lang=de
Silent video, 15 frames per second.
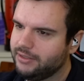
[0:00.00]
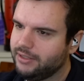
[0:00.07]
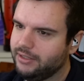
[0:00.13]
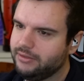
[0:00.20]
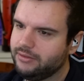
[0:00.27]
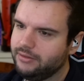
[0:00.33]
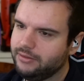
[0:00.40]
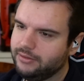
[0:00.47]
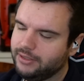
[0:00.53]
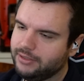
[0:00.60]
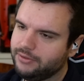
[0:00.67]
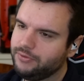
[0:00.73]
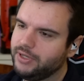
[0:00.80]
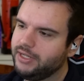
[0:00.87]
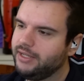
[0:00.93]
kann, dass
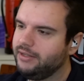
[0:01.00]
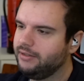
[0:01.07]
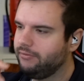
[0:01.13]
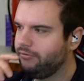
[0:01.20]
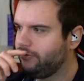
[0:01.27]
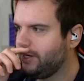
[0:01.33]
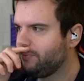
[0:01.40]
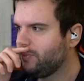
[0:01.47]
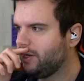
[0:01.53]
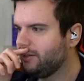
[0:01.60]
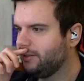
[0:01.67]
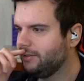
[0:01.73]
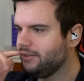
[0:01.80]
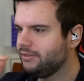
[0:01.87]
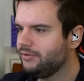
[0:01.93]
du den, den Frag machen
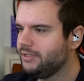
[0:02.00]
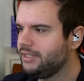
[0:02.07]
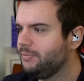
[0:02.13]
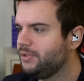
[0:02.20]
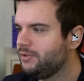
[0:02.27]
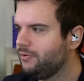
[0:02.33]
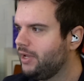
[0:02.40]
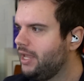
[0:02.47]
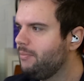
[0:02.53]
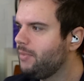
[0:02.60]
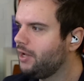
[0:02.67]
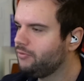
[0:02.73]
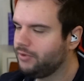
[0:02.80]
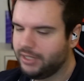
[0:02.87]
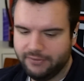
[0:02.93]
kannst. Sonst gibst du
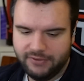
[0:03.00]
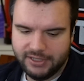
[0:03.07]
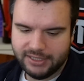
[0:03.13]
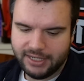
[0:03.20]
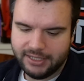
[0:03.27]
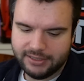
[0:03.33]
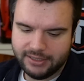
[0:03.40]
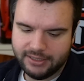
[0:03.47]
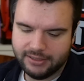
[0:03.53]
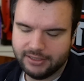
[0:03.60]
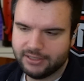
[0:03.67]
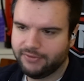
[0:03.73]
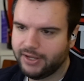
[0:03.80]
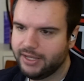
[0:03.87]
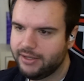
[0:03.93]
immer nur irgendwie 60 in
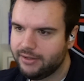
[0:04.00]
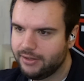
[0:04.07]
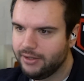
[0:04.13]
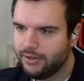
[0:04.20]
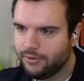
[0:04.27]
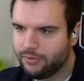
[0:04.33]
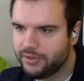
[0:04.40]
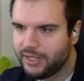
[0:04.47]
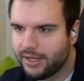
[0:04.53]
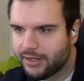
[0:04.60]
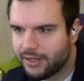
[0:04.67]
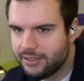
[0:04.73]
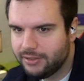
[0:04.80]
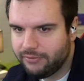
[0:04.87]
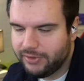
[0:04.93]
zwei und der
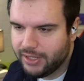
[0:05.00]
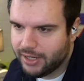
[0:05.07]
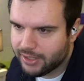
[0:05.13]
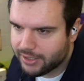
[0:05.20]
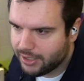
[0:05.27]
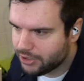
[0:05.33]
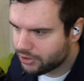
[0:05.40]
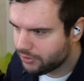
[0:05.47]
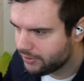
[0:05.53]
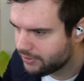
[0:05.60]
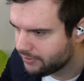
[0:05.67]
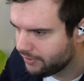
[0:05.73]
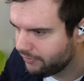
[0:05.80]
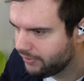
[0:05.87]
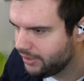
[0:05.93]
kann die vier AK-Shots
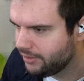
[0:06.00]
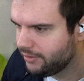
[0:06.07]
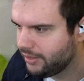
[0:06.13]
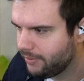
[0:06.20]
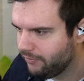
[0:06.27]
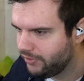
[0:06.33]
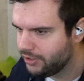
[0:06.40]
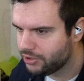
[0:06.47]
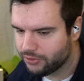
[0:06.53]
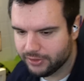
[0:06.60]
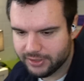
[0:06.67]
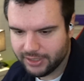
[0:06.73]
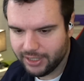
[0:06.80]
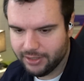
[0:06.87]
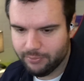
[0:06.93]
oder vier
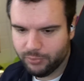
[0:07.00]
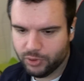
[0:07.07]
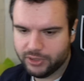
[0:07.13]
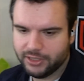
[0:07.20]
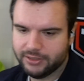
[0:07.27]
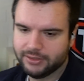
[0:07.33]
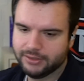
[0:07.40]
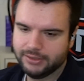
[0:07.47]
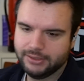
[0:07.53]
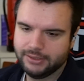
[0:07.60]
M4-Shots reinbuttern.